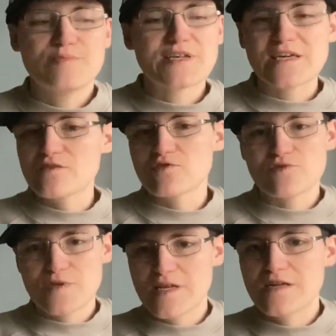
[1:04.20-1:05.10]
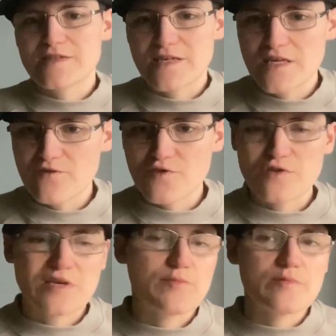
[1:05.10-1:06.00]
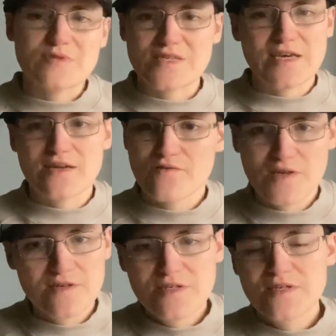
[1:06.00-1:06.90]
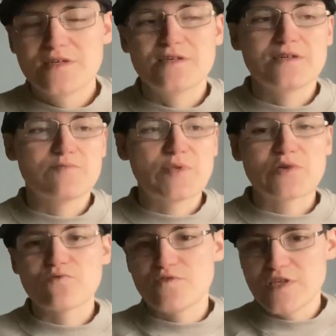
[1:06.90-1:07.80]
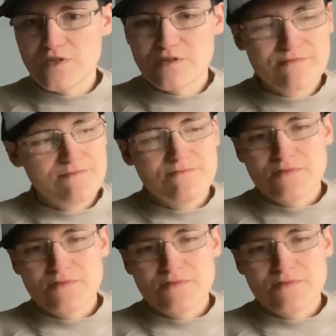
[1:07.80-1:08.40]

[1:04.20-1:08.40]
perché devo rovinare il telefono che poi mi serve eh, per un video?